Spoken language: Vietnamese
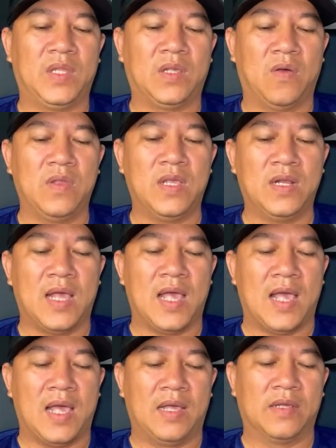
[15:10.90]
coi như
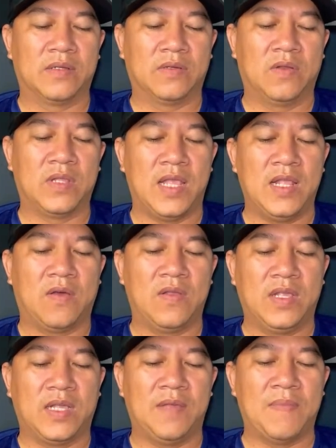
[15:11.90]
là có thể là có
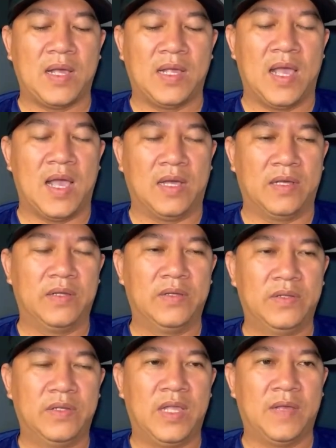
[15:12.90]
những cái bất ngờ
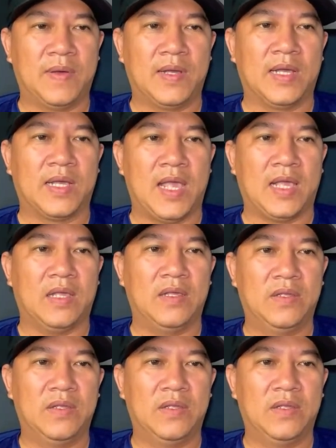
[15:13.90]
hay bất ngờ khác